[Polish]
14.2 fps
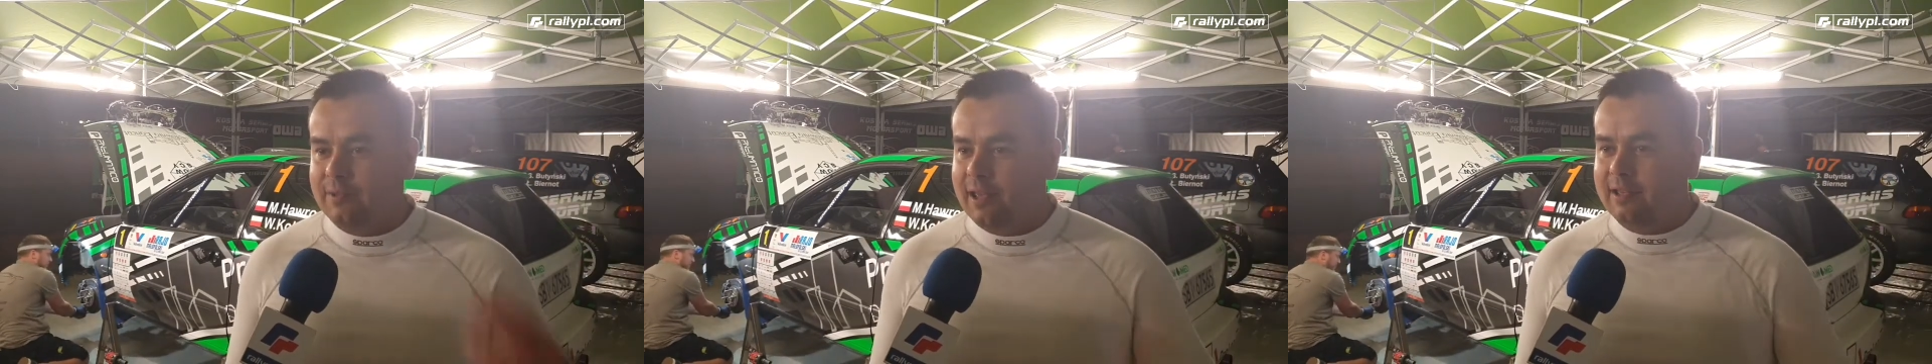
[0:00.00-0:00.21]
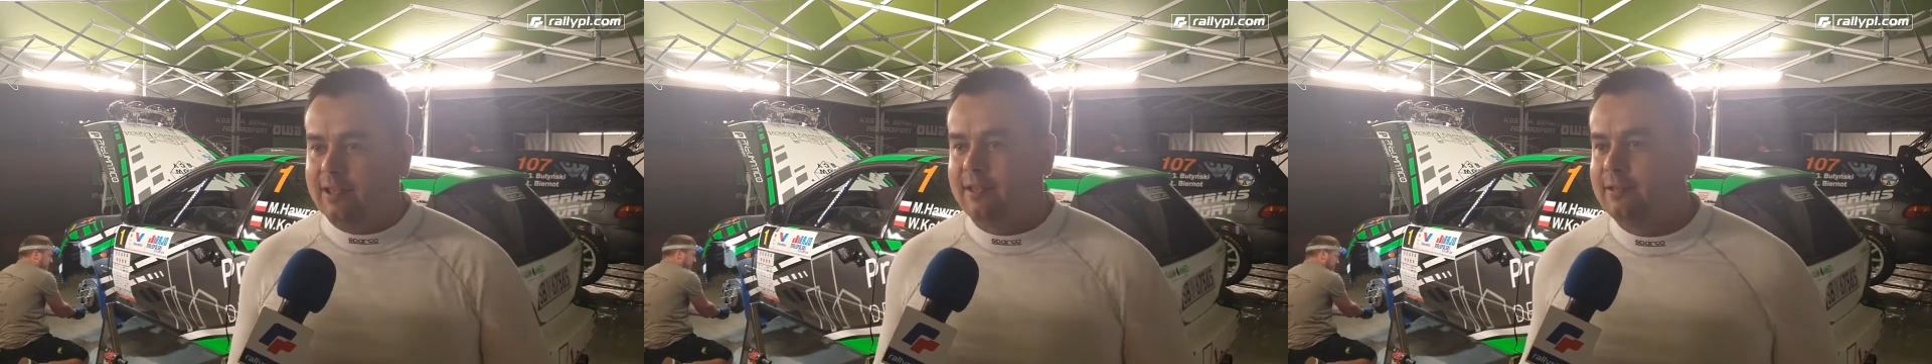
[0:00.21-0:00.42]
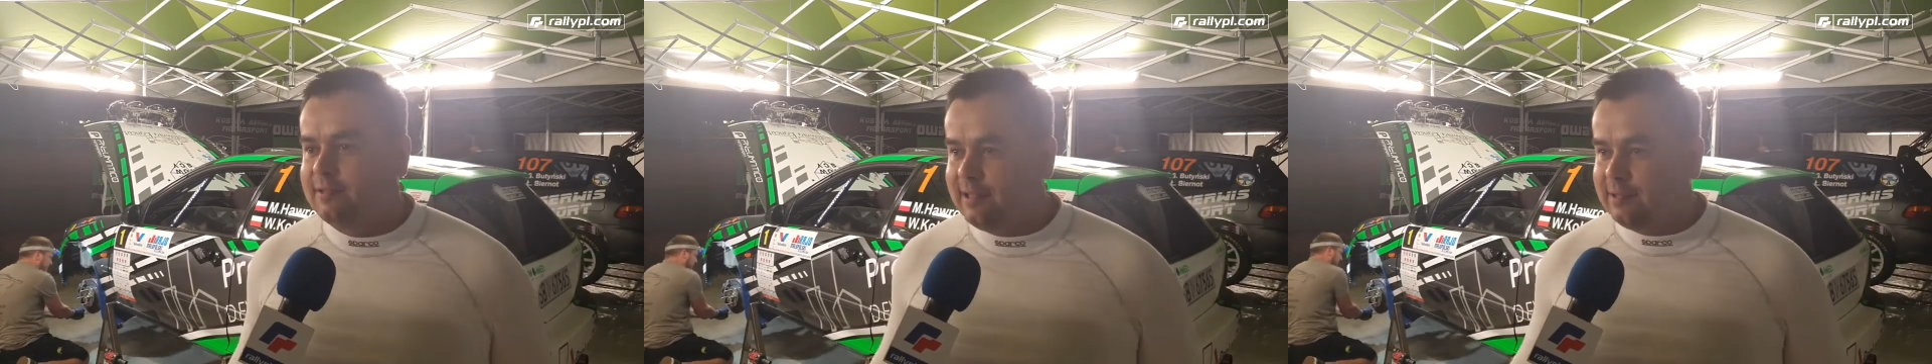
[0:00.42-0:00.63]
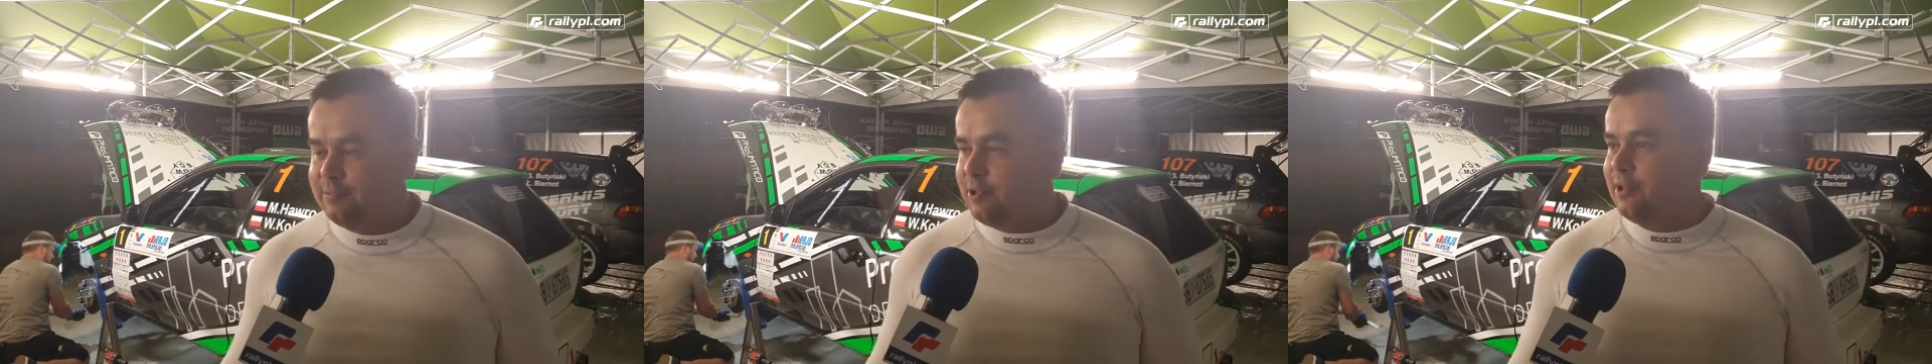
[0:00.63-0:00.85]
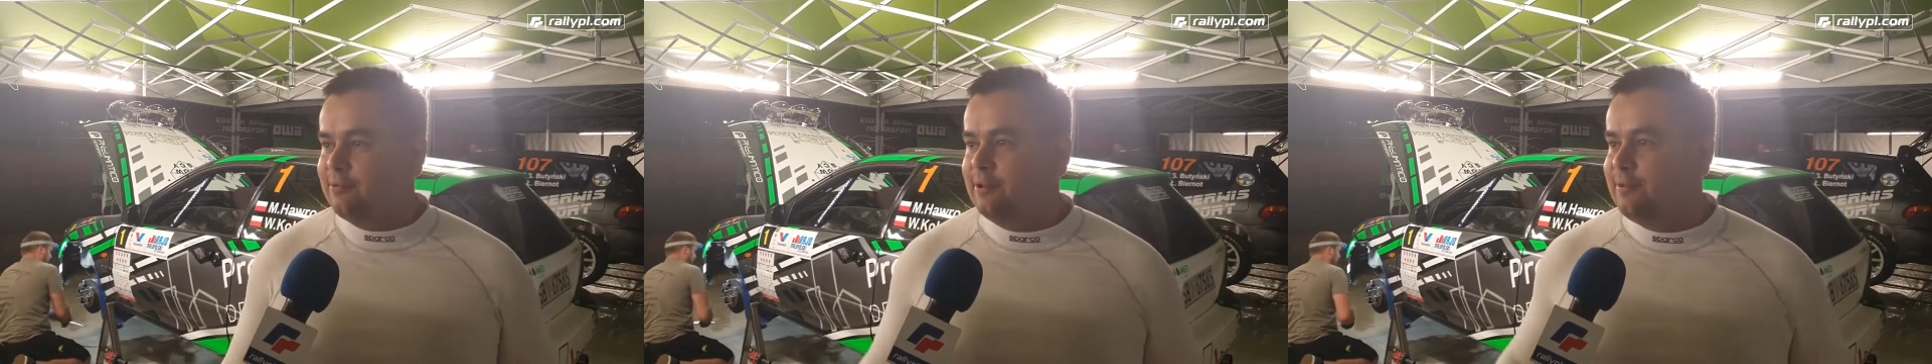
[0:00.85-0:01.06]
biegi ze
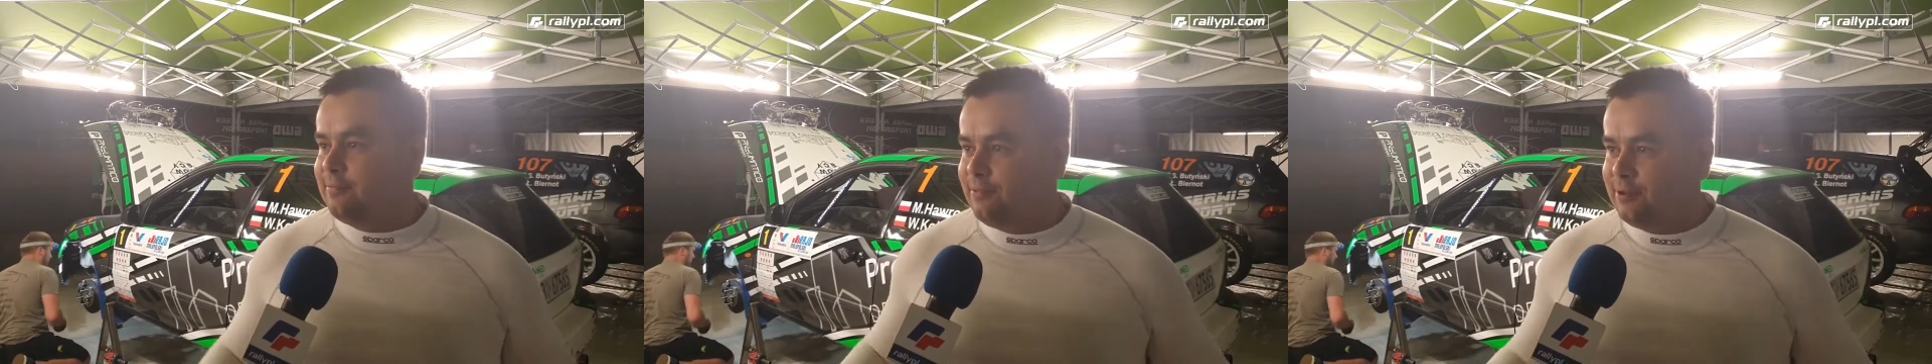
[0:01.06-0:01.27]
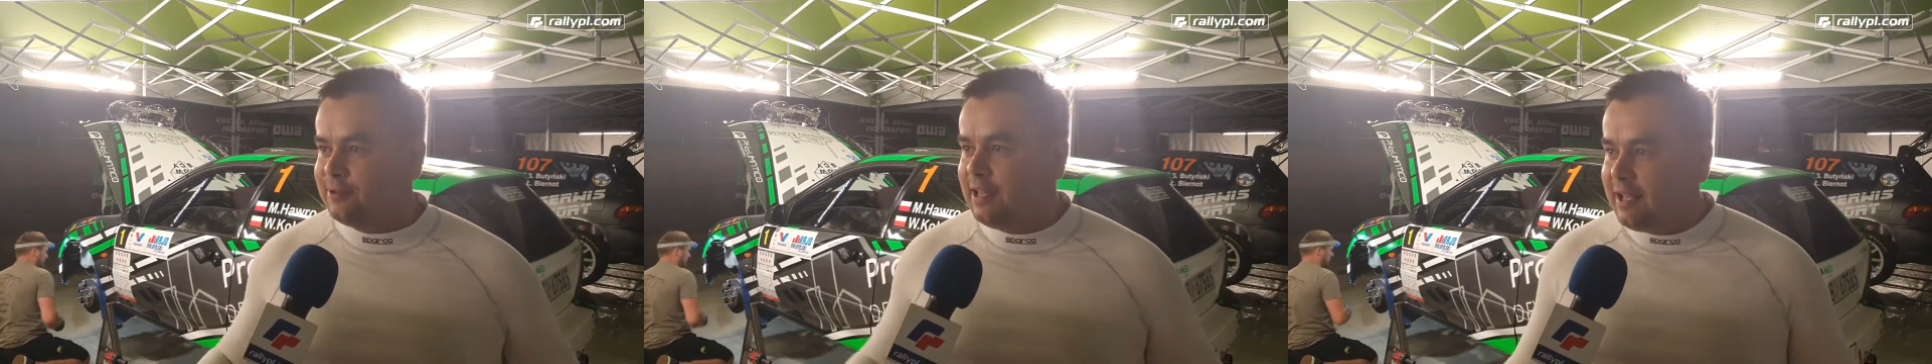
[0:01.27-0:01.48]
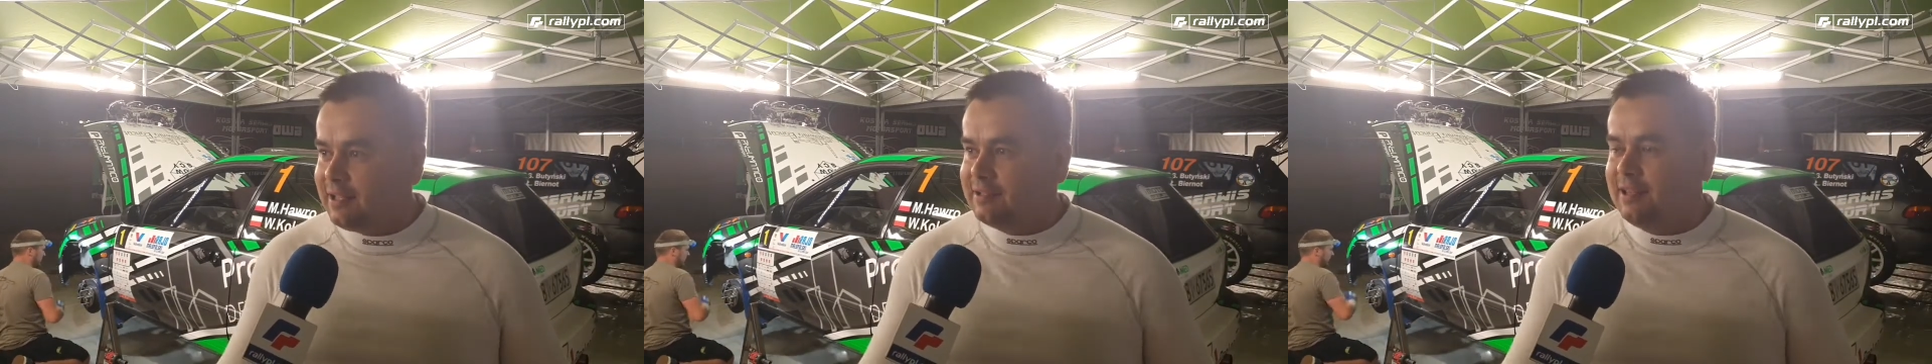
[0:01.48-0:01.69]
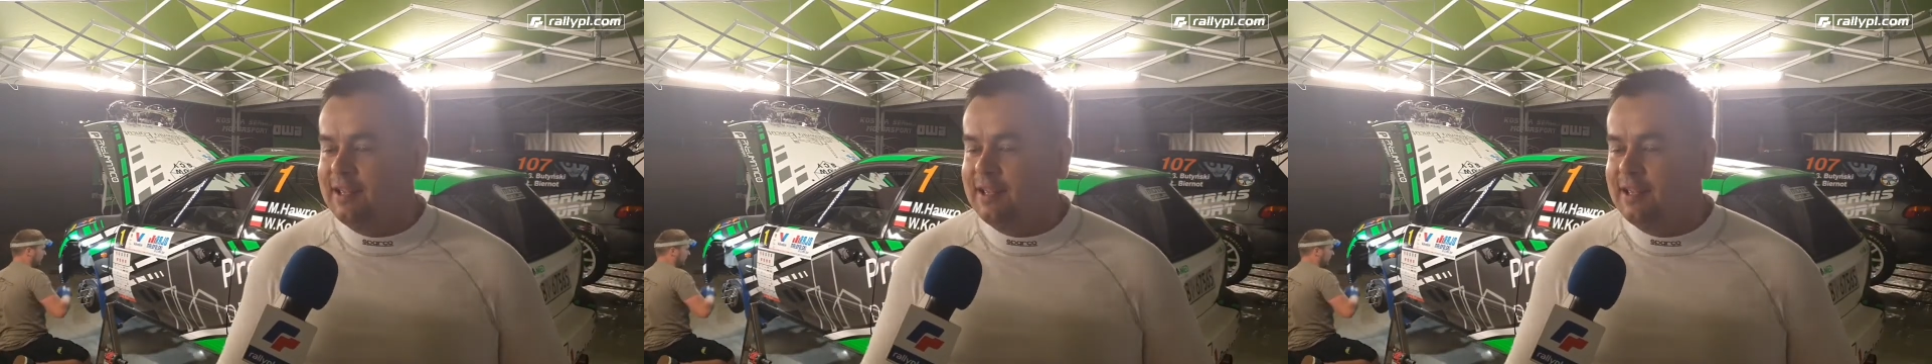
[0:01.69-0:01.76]
sprzęgłem, bo tak,